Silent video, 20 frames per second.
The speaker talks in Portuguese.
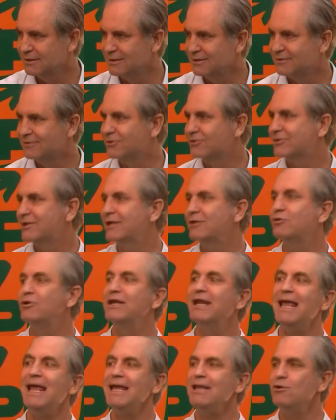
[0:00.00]
não tenho
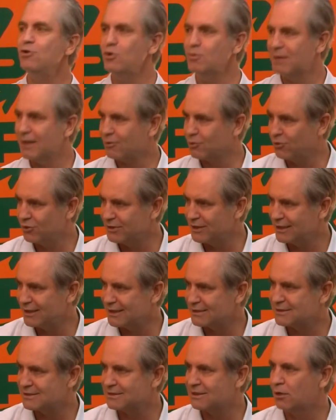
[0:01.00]
nenhuma
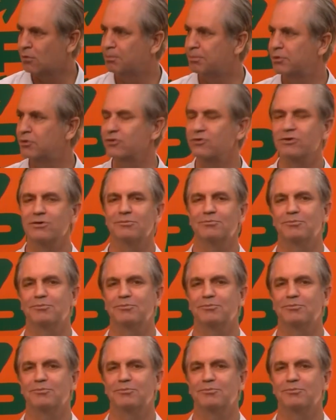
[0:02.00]
condenação por,